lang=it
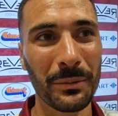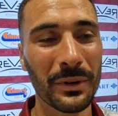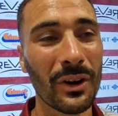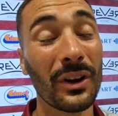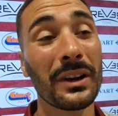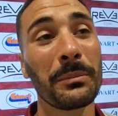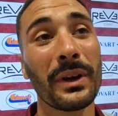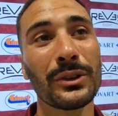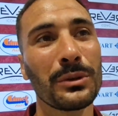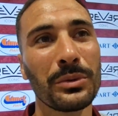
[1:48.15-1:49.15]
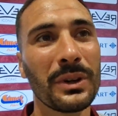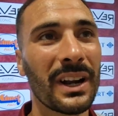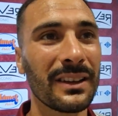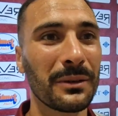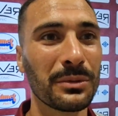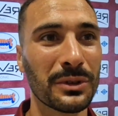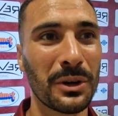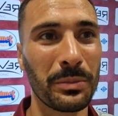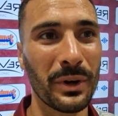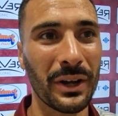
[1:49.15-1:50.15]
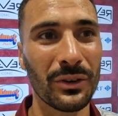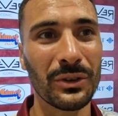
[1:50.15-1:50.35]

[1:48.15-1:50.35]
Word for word: Però il rimpianto più grande purtroppo è ecco,